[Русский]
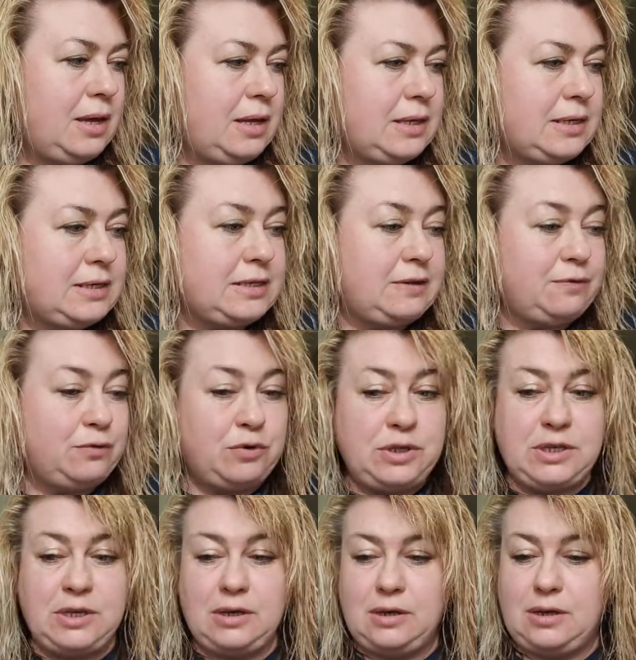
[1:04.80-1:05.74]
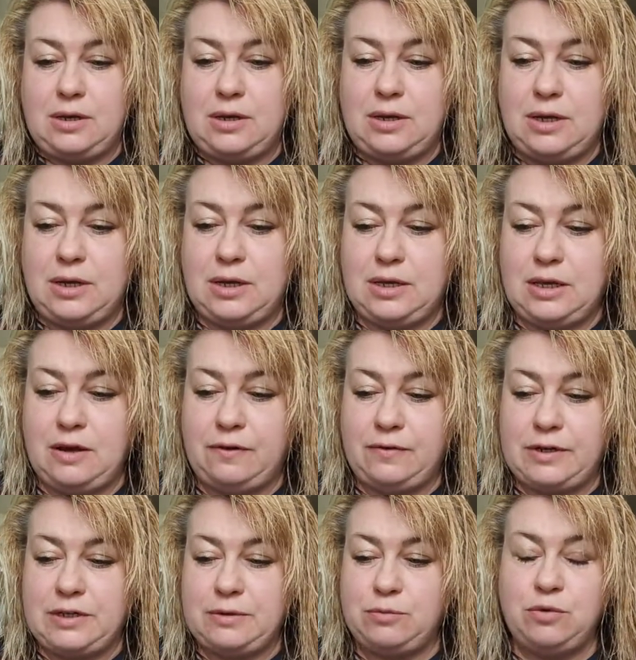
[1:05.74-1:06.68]
Сегодня я
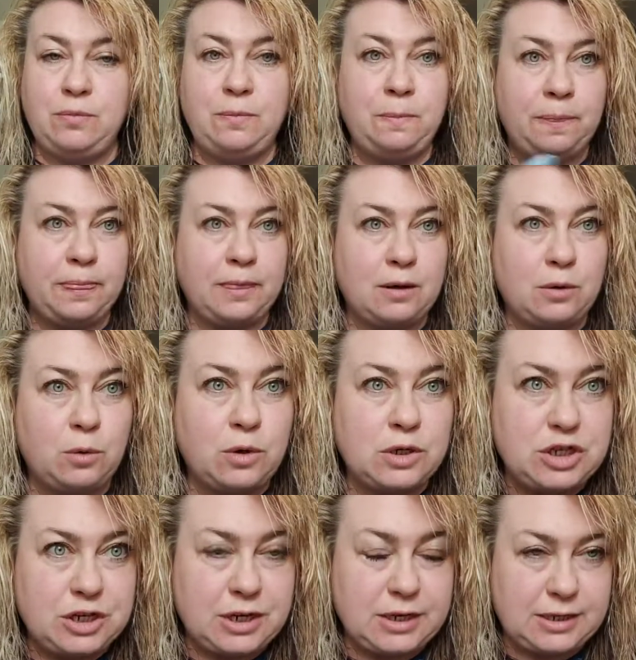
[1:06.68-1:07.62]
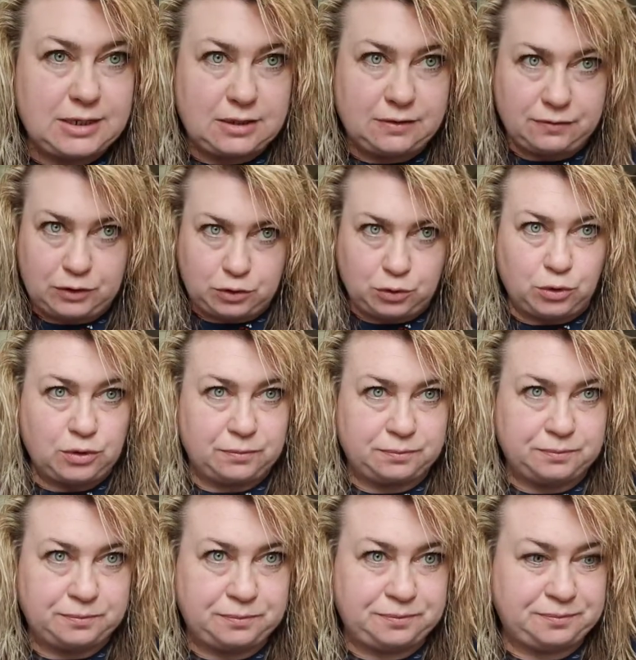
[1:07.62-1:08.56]
возьму очень красивый тон.
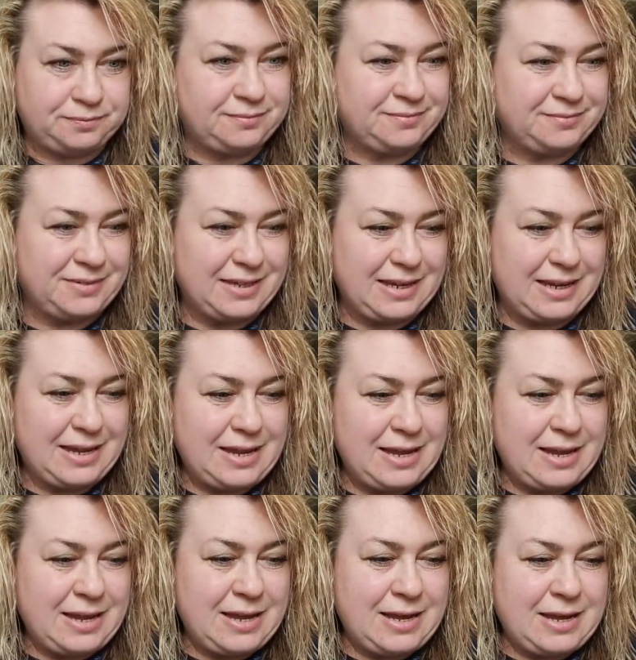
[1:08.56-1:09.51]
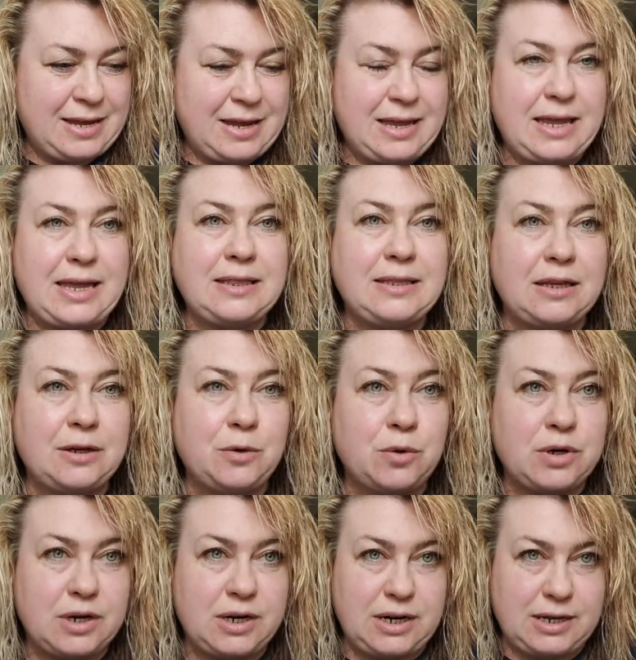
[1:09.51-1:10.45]
Это
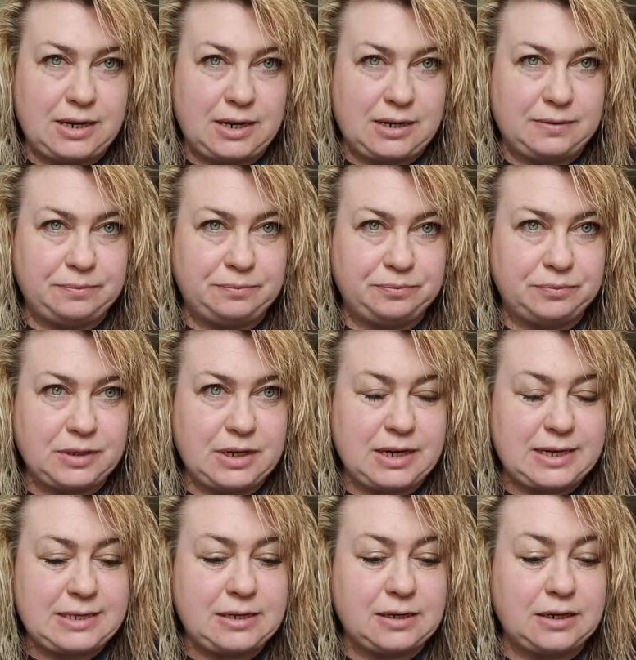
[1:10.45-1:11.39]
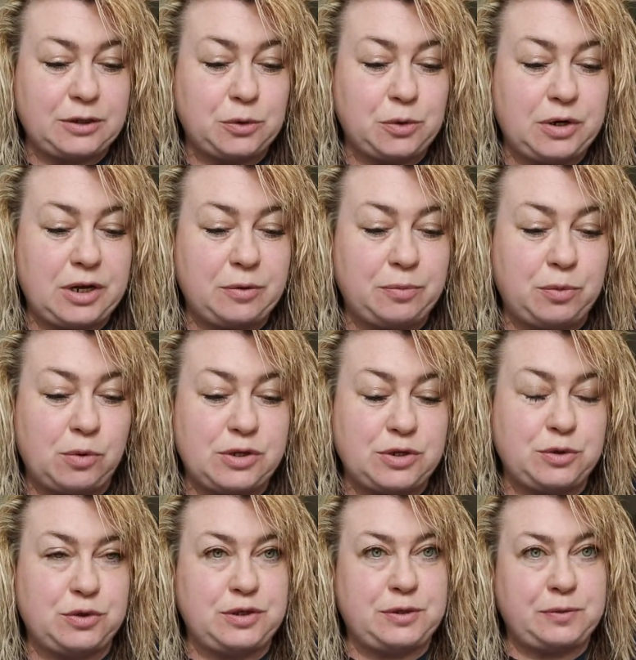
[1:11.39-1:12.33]
Егора Рояль, краска, которой я
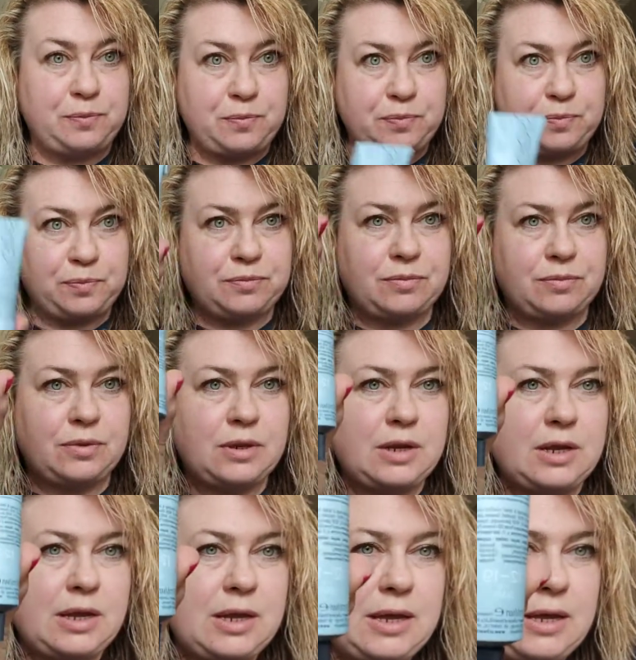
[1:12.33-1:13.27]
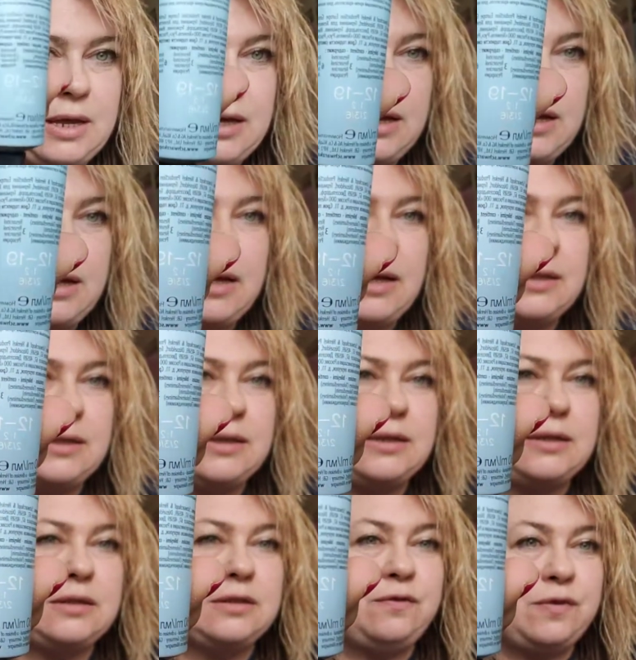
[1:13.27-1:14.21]
пользуюсь. Это
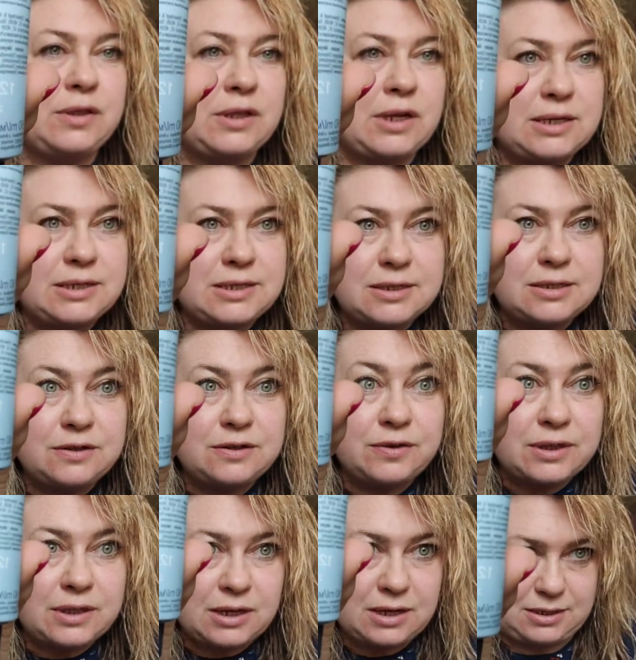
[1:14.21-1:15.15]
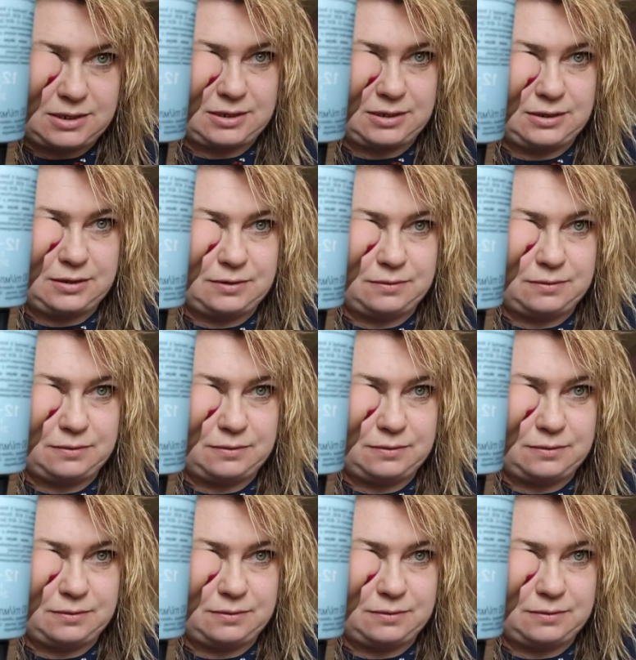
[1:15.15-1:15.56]
12-19.